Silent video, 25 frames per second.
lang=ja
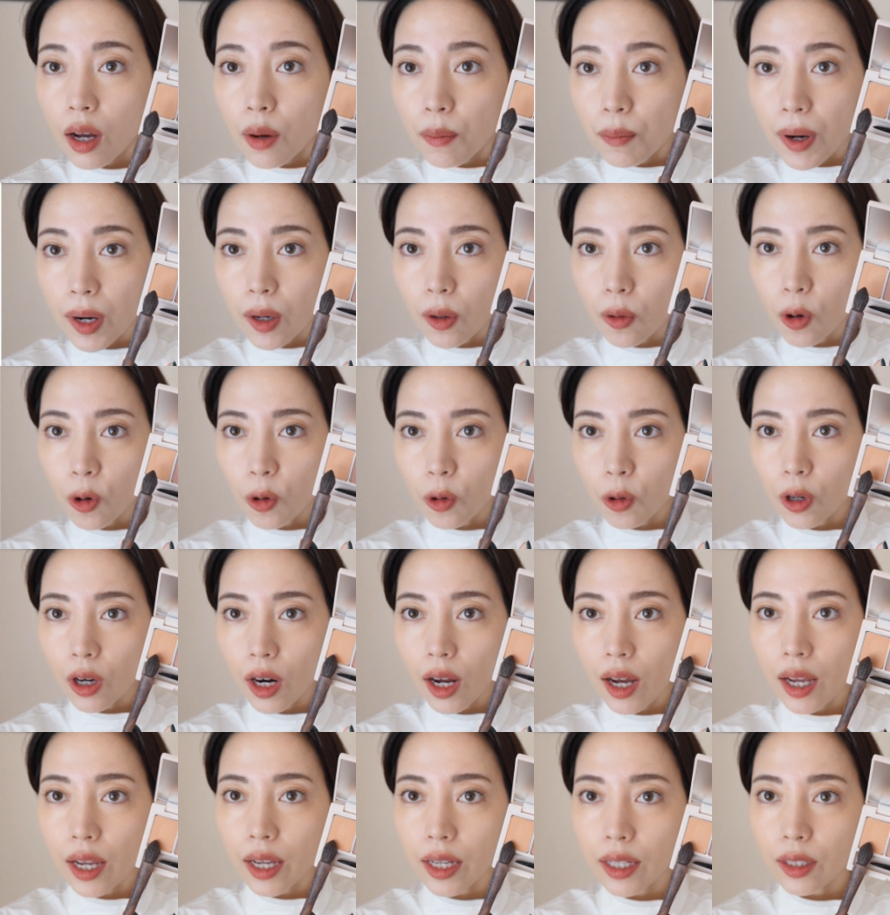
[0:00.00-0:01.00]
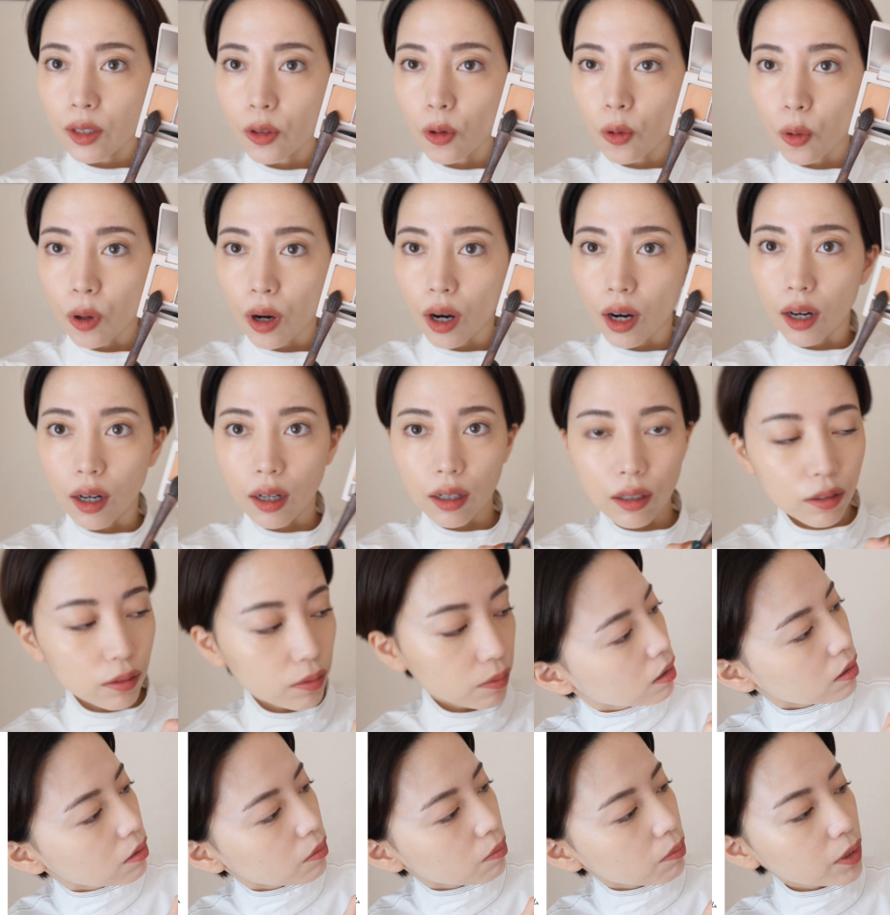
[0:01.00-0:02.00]
まあ、ここら辺とか
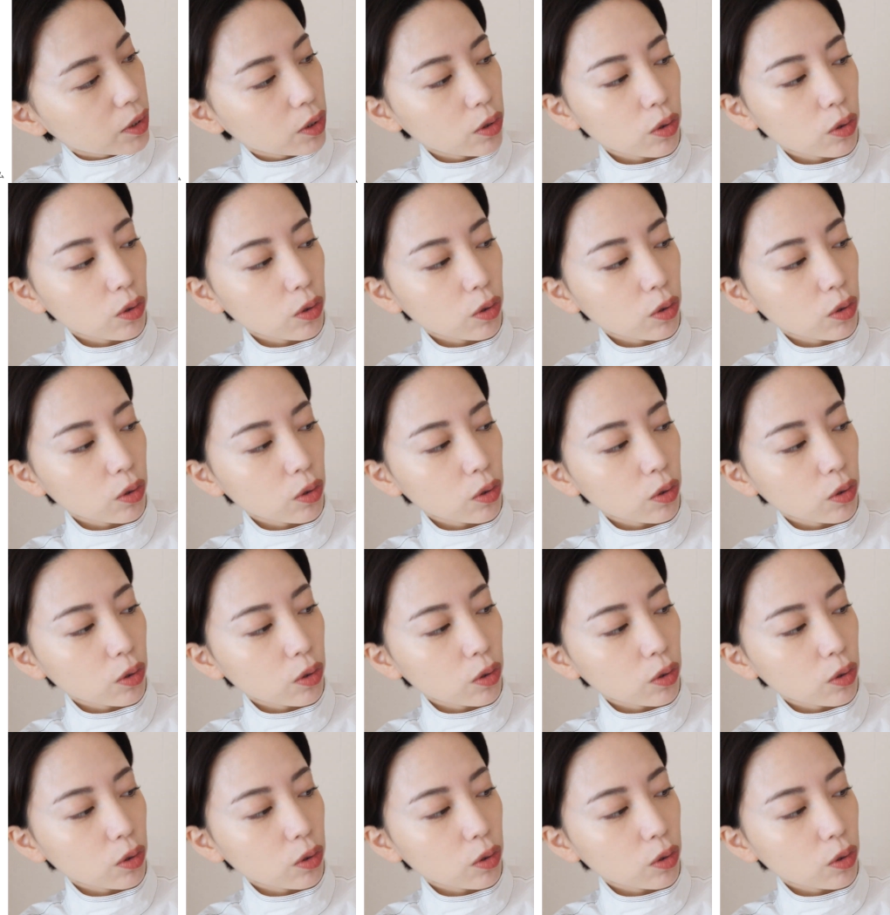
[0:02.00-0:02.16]
まあ、